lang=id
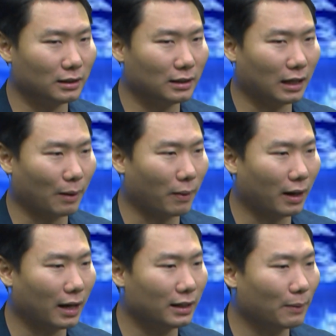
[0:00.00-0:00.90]
di
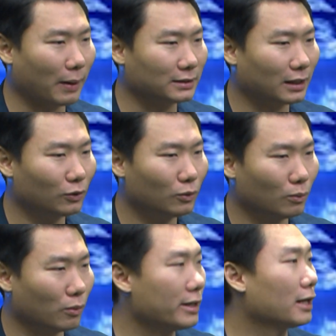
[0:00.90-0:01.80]
lapangan, di pasar tuh
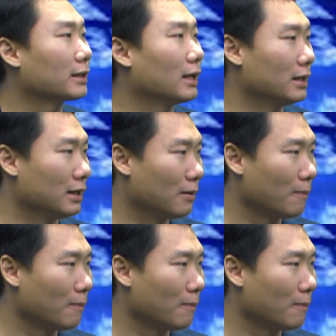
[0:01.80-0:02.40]
banyak sekali.